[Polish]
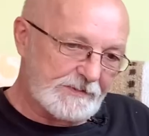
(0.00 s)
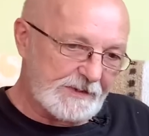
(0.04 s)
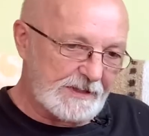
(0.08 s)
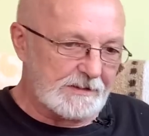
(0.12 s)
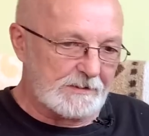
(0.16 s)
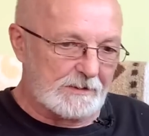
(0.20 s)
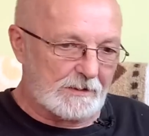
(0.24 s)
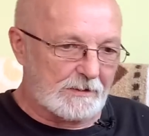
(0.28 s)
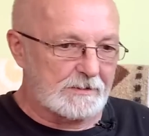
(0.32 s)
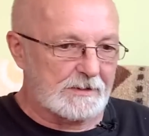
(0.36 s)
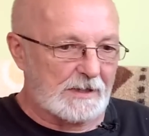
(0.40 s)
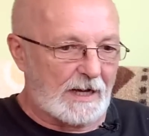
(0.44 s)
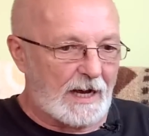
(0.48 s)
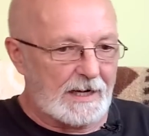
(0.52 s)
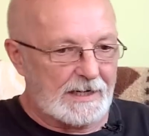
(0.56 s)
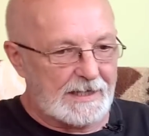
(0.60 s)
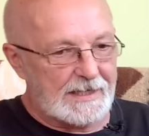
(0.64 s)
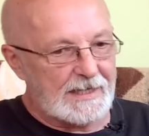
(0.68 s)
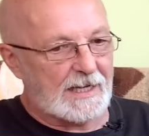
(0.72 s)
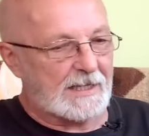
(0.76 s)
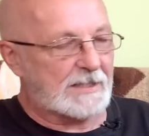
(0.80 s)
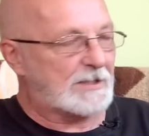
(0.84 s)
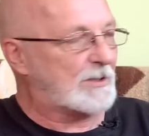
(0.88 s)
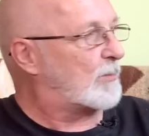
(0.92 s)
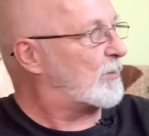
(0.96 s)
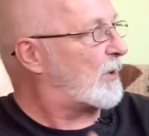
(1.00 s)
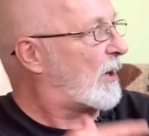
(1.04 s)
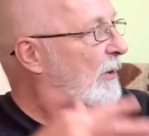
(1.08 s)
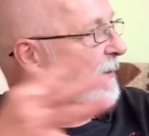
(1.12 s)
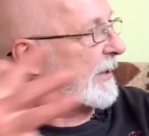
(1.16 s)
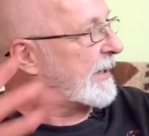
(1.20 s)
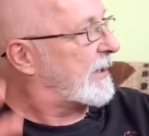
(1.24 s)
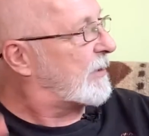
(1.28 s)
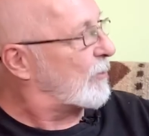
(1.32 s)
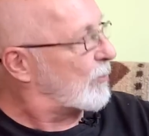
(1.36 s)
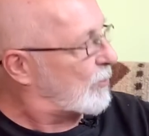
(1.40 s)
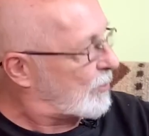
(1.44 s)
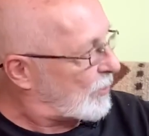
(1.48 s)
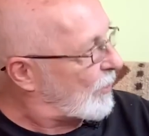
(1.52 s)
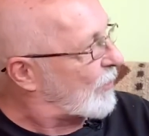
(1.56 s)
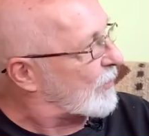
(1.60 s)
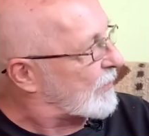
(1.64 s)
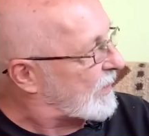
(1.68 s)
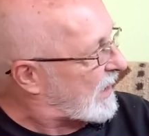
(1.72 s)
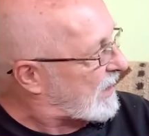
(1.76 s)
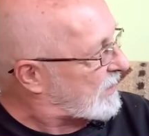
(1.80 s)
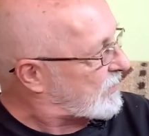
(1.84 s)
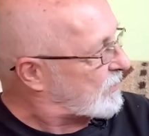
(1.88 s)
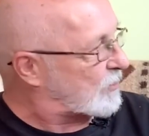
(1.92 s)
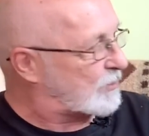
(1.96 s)
no ale ja do małego
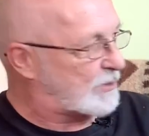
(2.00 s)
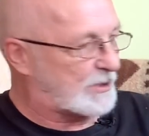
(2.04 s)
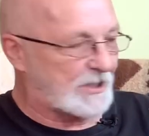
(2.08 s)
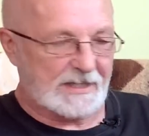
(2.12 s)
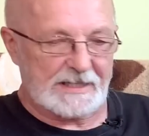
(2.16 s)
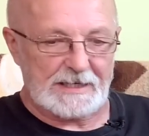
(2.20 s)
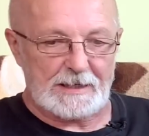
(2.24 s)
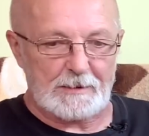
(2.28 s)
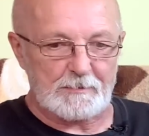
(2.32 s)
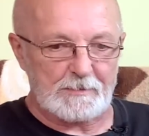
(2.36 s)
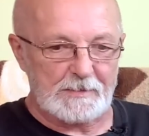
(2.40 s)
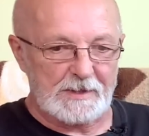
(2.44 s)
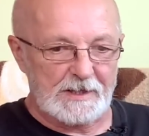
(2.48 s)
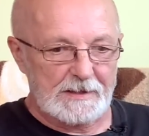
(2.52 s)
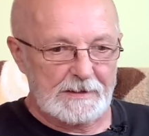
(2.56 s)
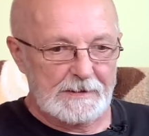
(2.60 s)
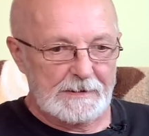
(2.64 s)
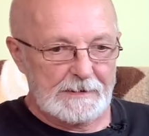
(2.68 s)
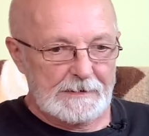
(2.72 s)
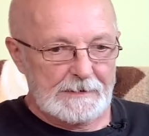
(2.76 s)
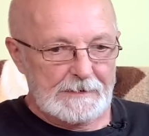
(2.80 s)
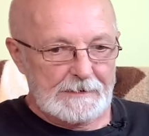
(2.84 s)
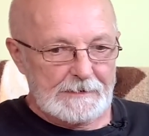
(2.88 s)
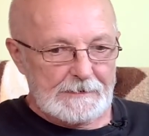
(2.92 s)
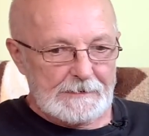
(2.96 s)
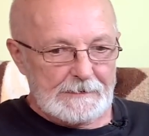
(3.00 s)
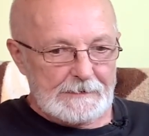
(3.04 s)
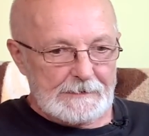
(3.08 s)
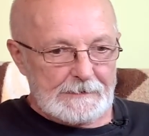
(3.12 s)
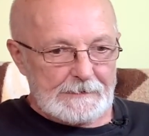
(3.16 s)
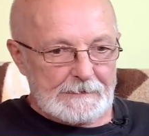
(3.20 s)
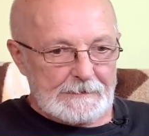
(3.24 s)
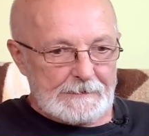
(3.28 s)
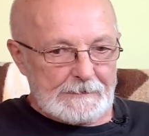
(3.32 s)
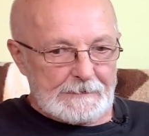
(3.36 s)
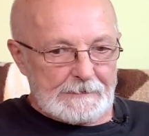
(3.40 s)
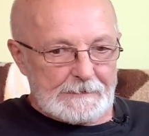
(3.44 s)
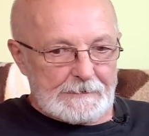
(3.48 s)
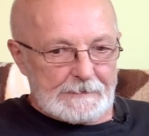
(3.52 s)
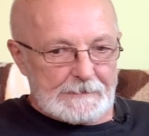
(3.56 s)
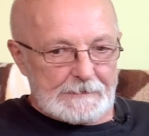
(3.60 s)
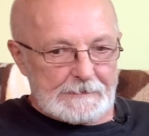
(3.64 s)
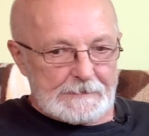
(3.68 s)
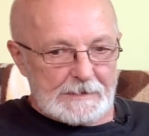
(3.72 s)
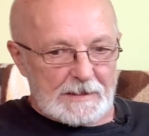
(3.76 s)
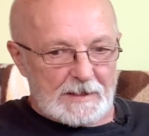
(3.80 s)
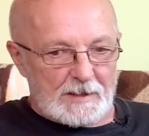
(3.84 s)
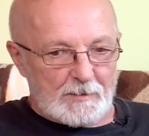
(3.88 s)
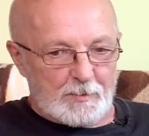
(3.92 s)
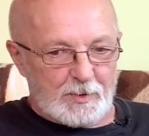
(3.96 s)
grona docieram.
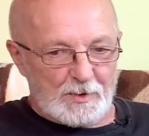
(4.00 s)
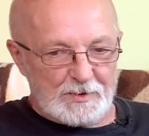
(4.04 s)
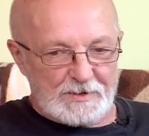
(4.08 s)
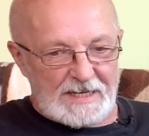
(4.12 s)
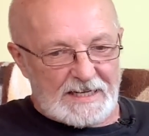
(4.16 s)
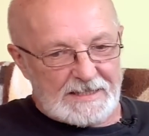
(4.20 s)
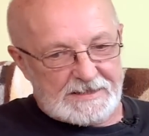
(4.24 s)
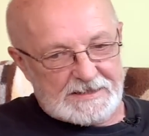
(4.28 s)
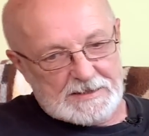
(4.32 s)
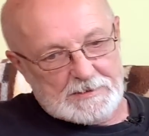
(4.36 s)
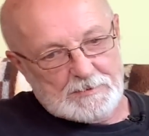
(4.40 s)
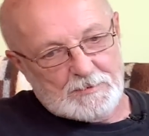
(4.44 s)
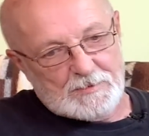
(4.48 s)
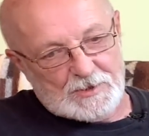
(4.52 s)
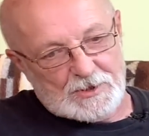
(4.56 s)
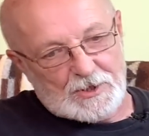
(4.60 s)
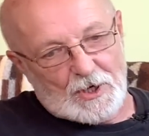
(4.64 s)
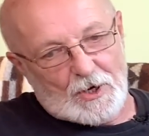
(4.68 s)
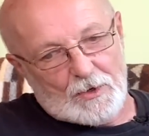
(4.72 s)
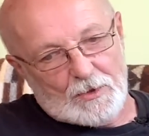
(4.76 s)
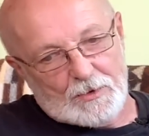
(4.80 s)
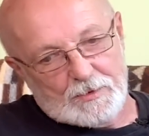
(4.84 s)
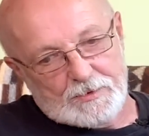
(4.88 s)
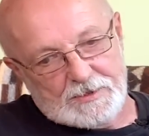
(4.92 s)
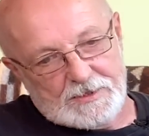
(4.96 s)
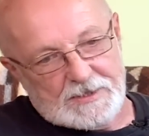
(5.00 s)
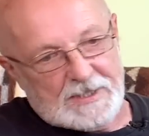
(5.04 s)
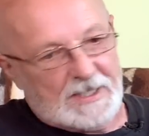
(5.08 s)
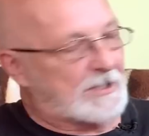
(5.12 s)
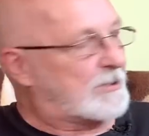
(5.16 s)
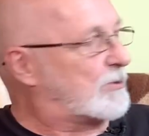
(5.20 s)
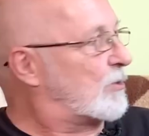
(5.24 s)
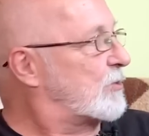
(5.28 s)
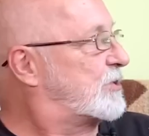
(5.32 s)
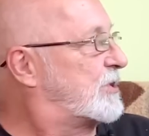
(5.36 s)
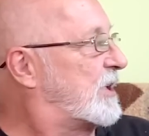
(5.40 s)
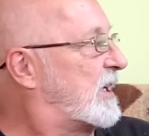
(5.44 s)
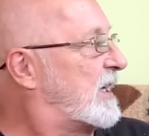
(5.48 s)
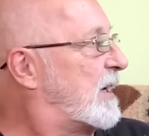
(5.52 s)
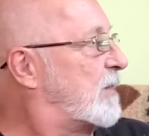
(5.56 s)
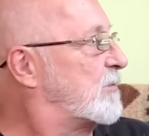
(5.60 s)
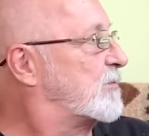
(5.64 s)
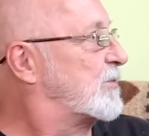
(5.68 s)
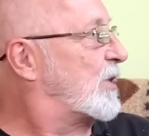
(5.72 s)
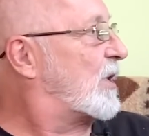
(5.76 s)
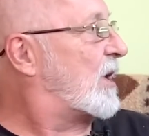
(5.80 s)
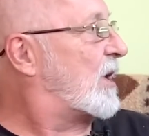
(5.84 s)
No, poza tym do, nie docieram do